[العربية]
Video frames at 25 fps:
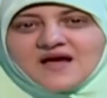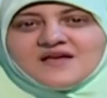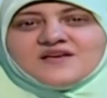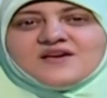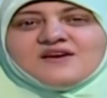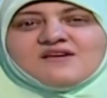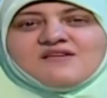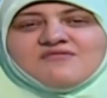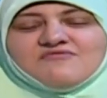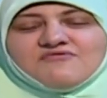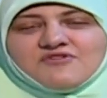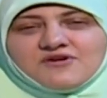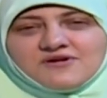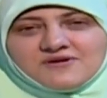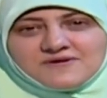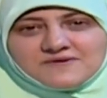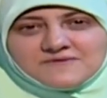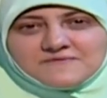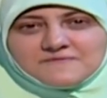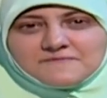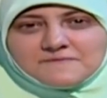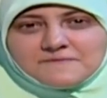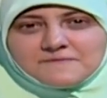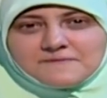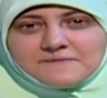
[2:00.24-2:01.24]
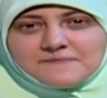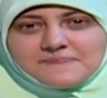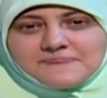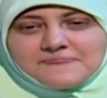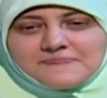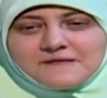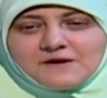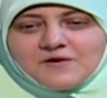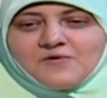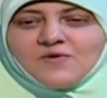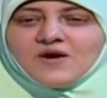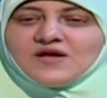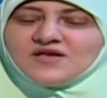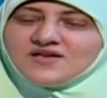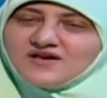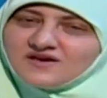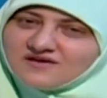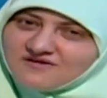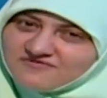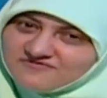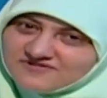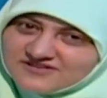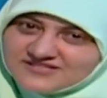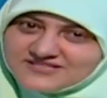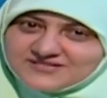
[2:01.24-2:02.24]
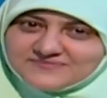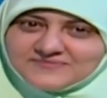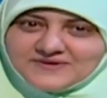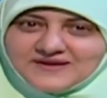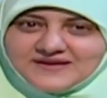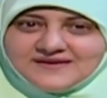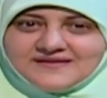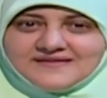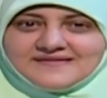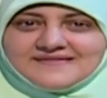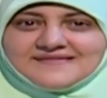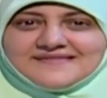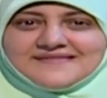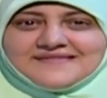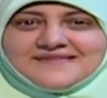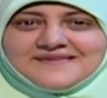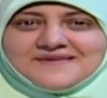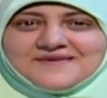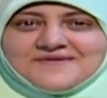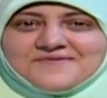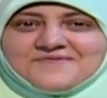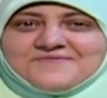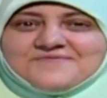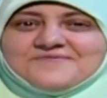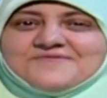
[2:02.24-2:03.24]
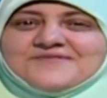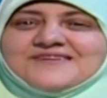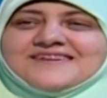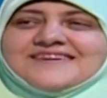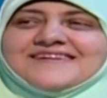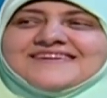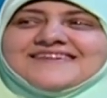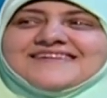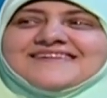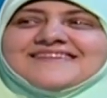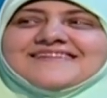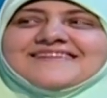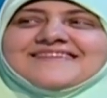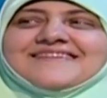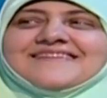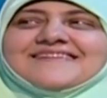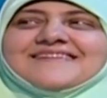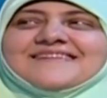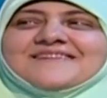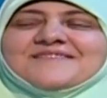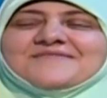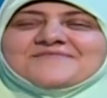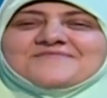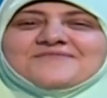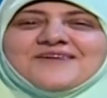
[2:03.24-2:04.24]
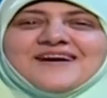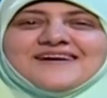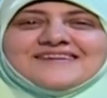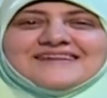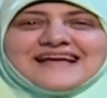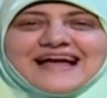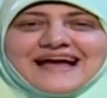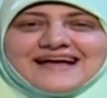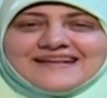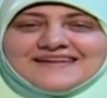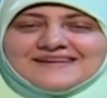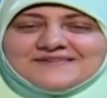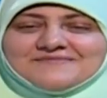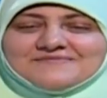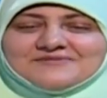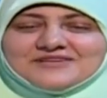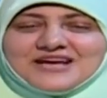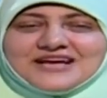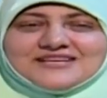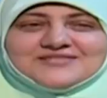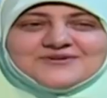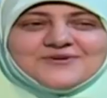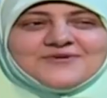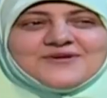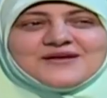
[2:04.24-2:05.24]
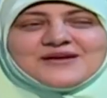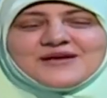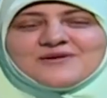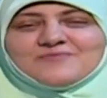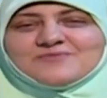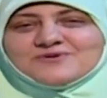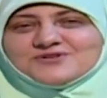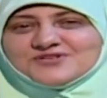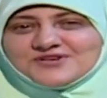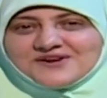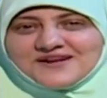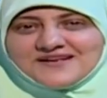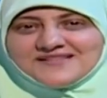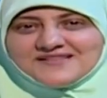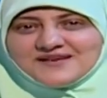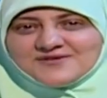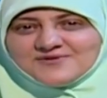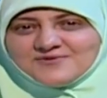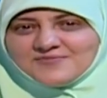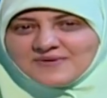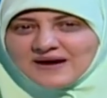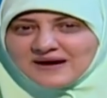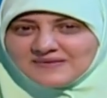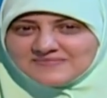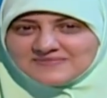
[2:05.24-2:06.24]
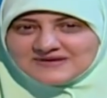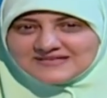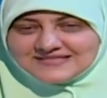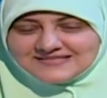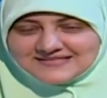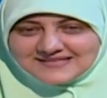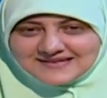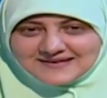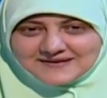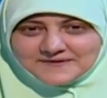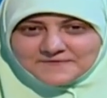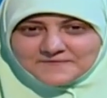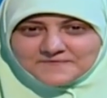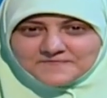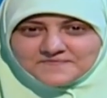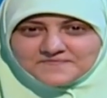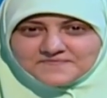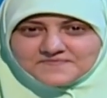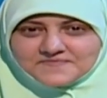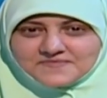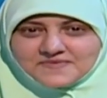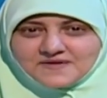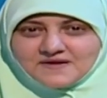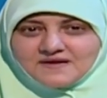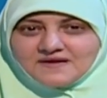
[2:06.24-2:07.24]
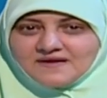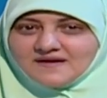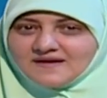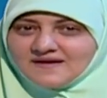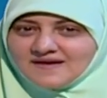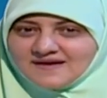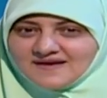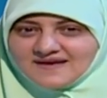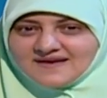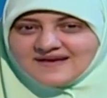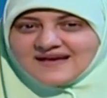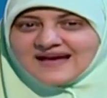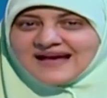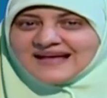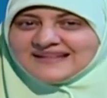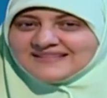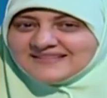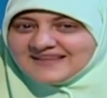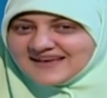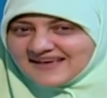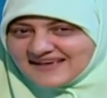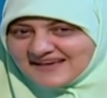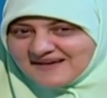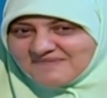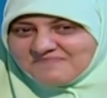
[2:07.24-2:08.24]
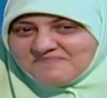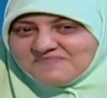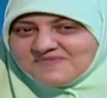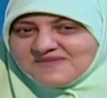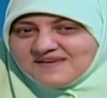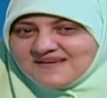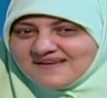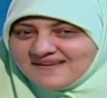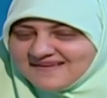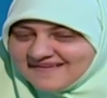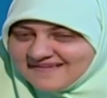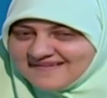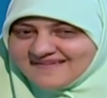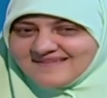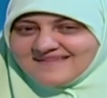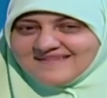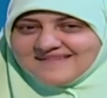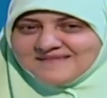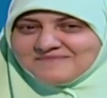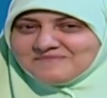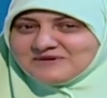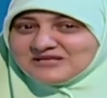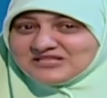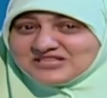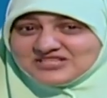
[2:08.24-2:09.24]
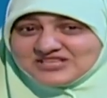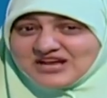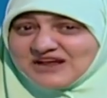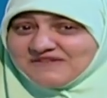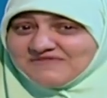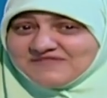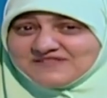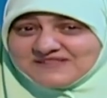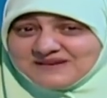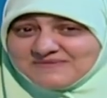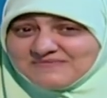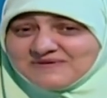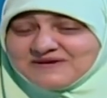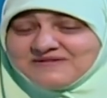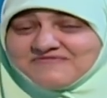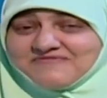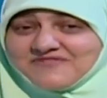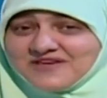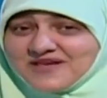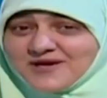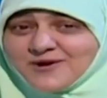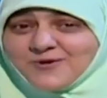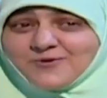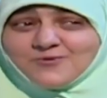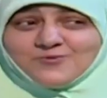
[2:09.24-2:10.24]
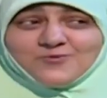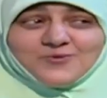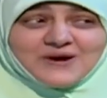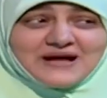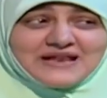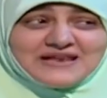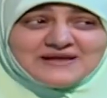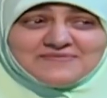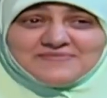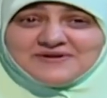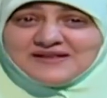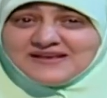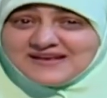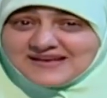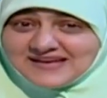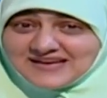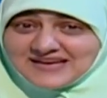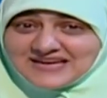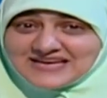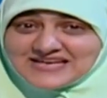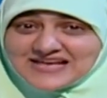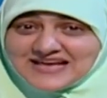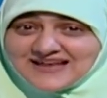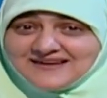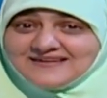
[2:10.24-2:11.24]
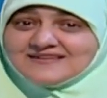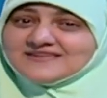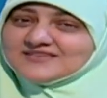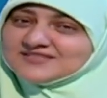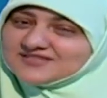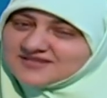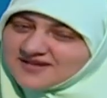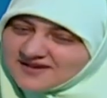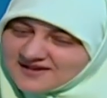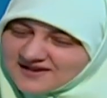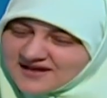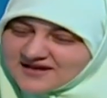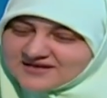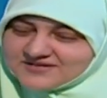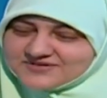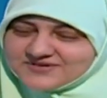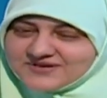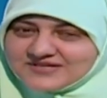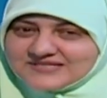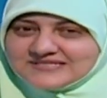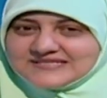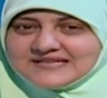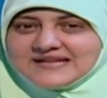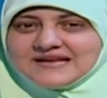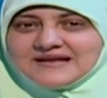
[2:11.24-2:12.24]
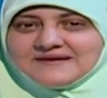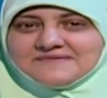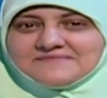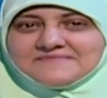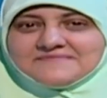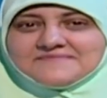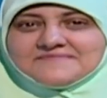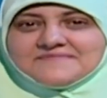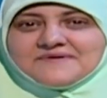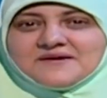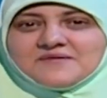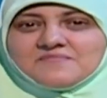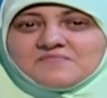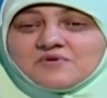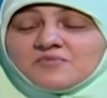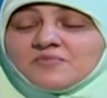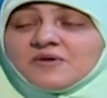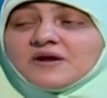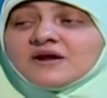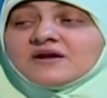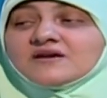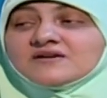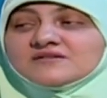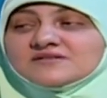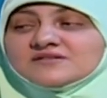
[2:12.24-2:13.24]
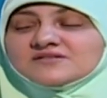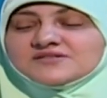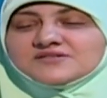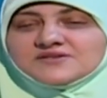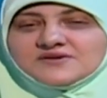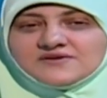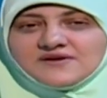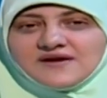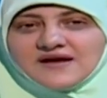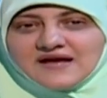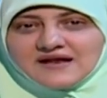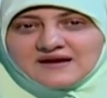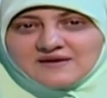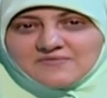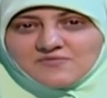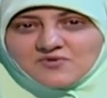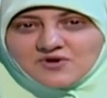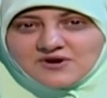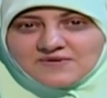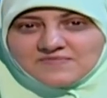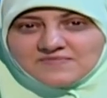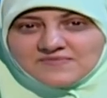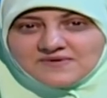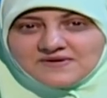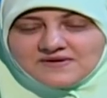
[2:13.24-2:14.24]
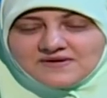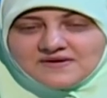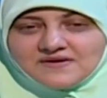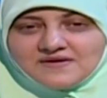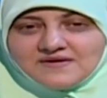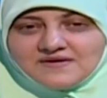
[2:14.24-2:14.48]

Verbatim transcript: هيعرفك وهيعرف اسمك ويعني مش عايزة أقولك البشرات هتبقى عاملة إزاي آه، عندك ابن ما انتش عارفه تعملي فيه ايه ومغلبينك العيال صلي على الرسول عليه الصلاه والسلام ببركه الصلاه على محمد